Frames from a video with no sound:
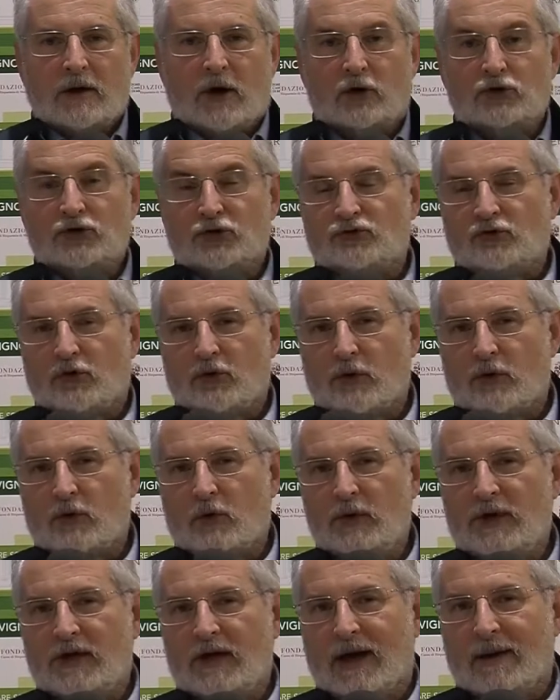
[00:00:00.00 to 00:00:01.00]
Oggi sono
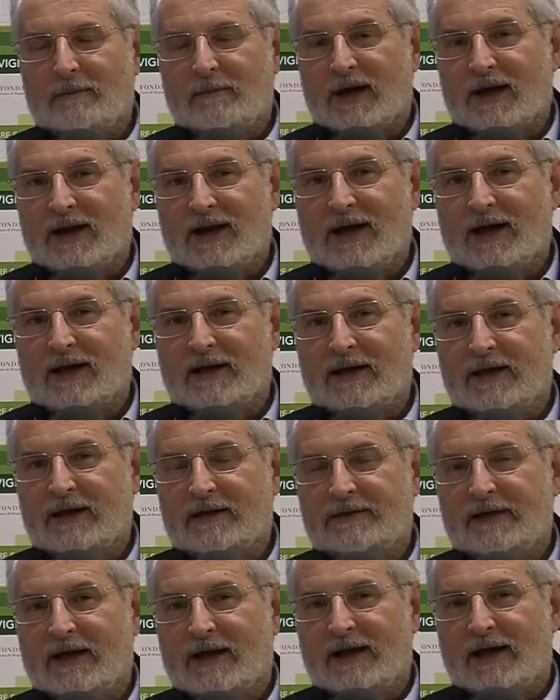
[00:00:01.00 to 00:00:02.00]
qui a
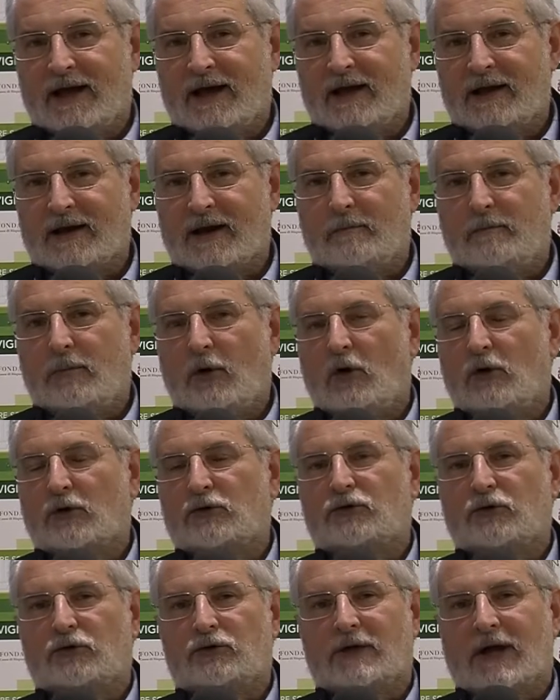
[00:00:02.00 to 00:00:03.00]
parlare del
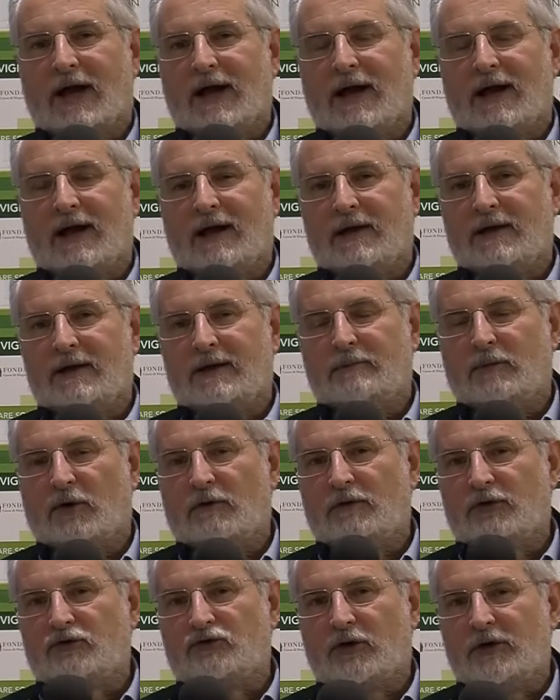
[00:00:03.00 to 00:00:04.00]
rapporto tra i
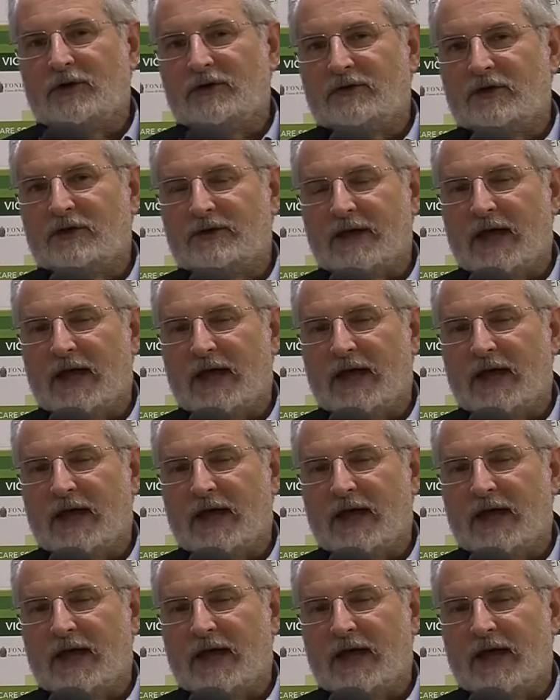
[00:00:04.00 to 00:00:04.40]
professionisti